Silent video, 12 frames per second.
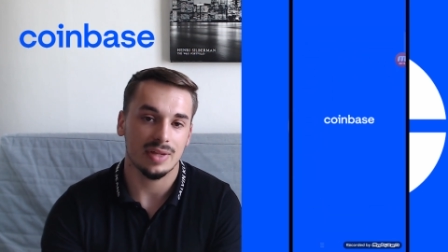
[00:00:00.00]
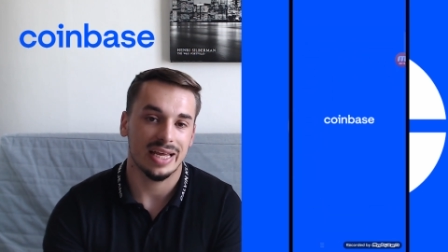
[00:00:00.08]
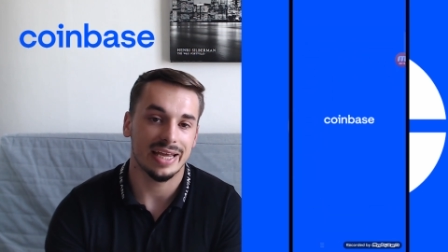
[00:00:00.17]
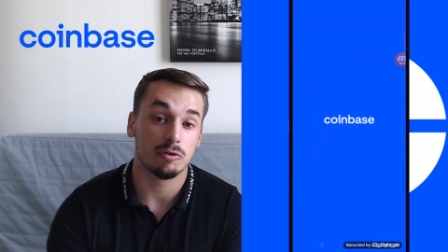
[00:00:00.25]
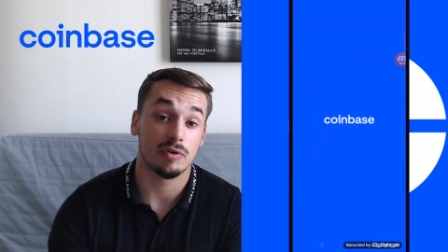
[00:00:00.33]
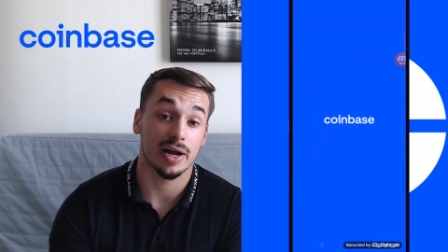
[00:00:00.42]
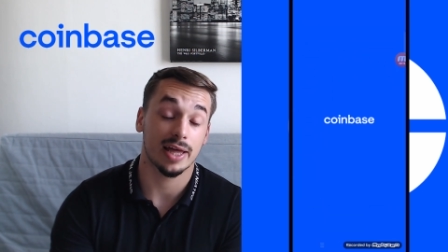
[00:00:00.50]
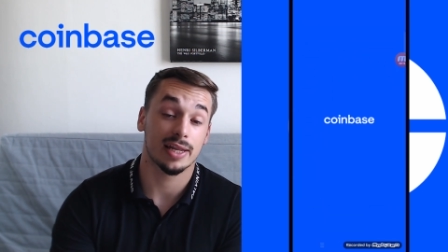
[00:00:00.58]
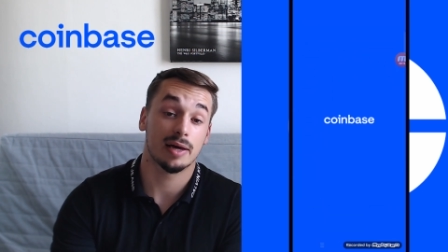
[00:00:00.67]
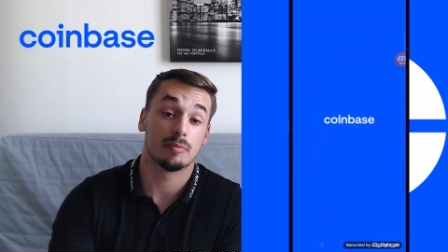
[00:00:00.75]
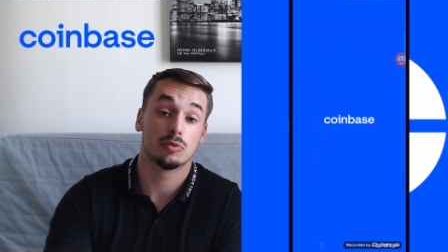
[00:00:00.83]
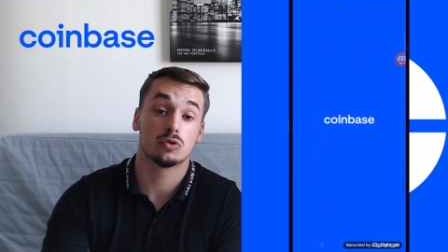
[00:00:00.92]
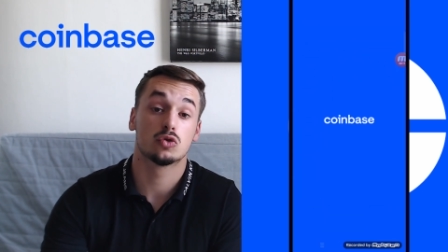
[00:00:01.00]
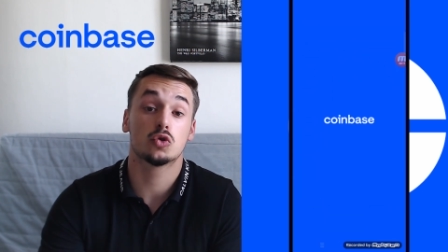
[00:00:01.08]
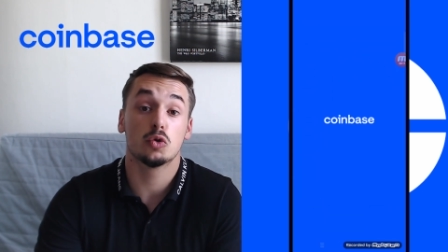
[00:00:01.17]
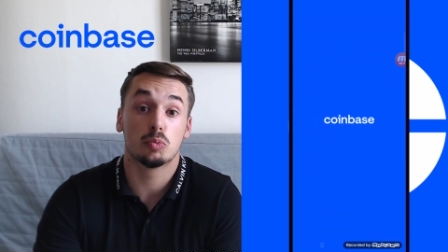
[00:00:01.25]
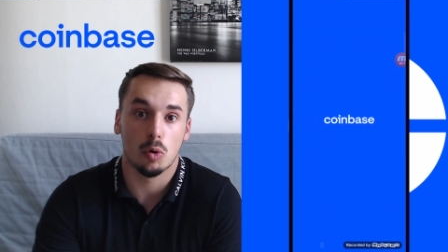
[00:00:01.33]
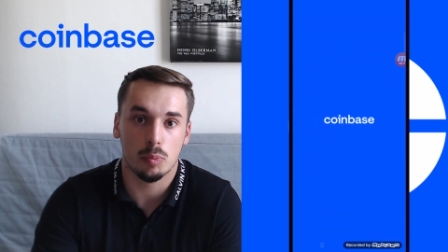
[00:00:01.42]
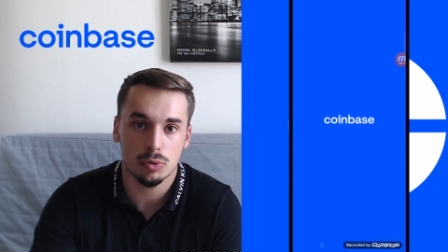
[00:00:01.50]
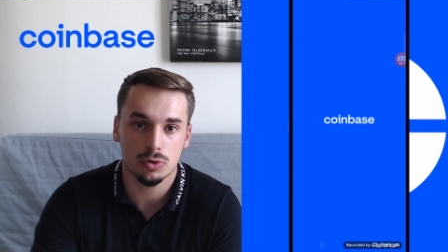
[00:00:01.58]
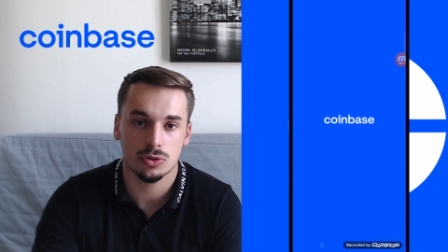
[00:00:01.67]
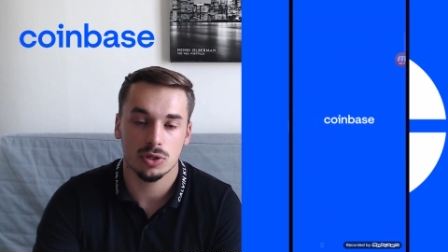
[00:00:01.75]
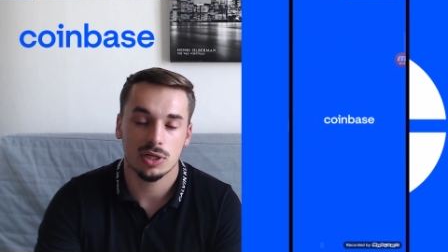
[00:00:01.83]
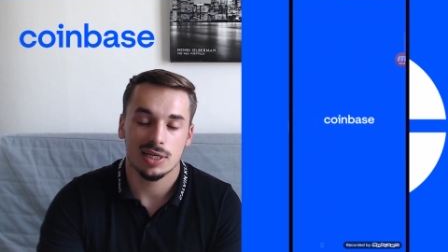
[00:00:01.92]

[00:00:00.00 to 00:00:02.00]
et on va regarder un peu ce que propose